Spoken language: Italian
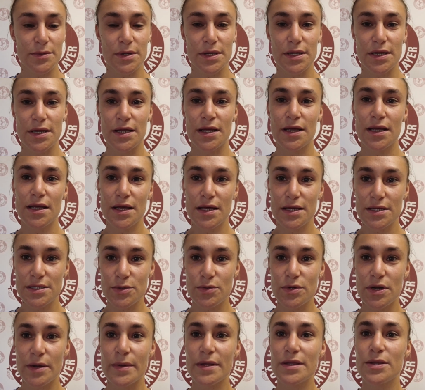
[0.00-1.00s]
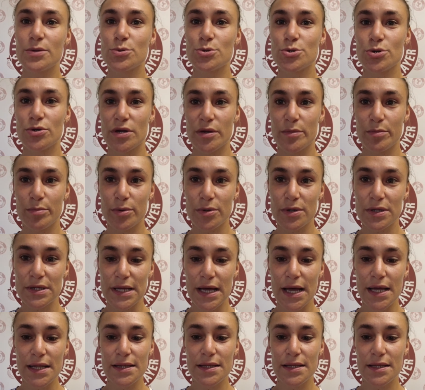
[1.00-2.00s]
quindi sicuramente un giorno
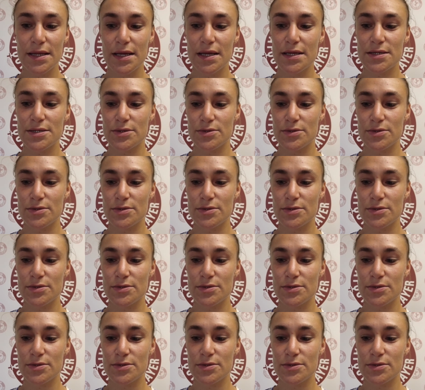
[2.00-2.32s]
importante,